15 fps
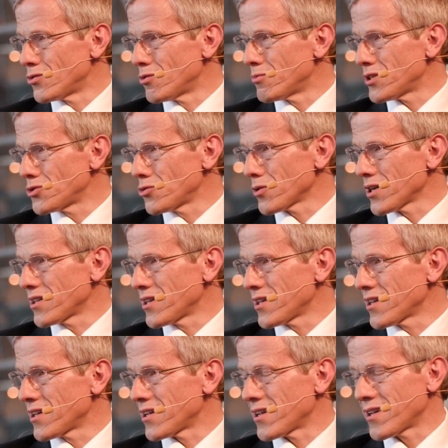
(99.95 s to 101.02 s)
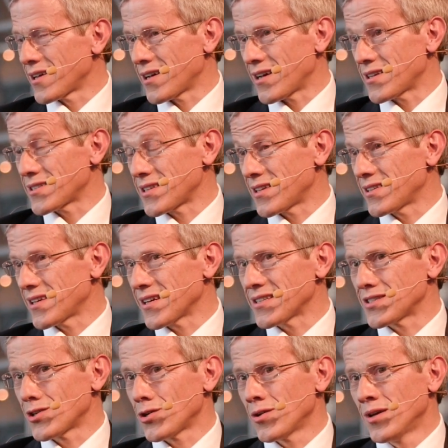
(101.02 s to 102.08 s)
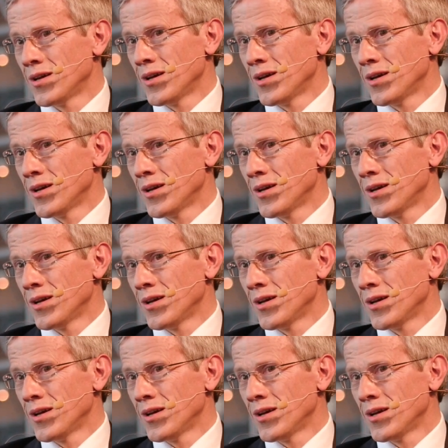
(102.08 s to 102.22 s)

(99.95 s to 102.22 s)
maturité qui est assez intéressant,